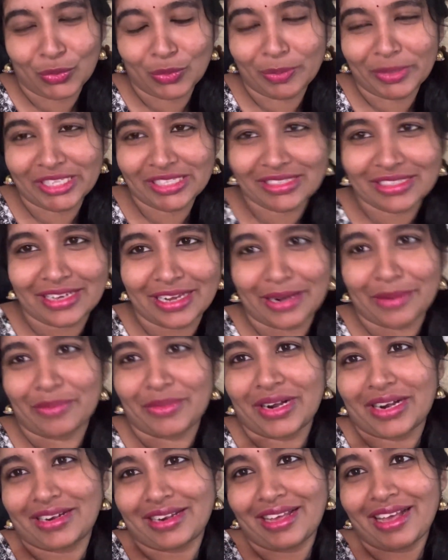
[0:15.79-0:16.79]
ఉమెన్స్ డే
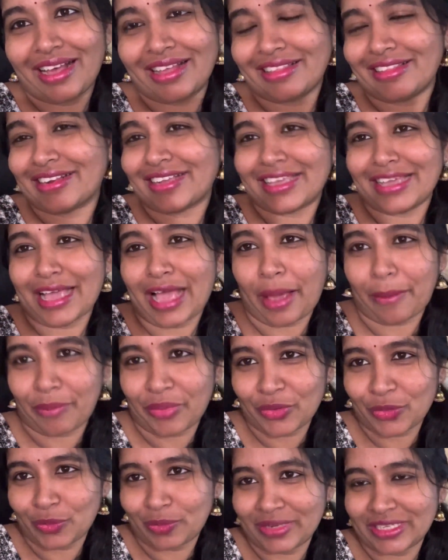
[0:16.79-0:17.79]
అనమాట అందరికీ
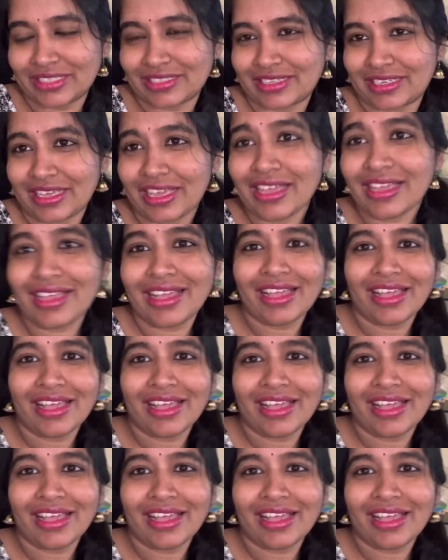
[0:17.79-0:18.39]
హ్యాపీ ఉమెన్స్ డే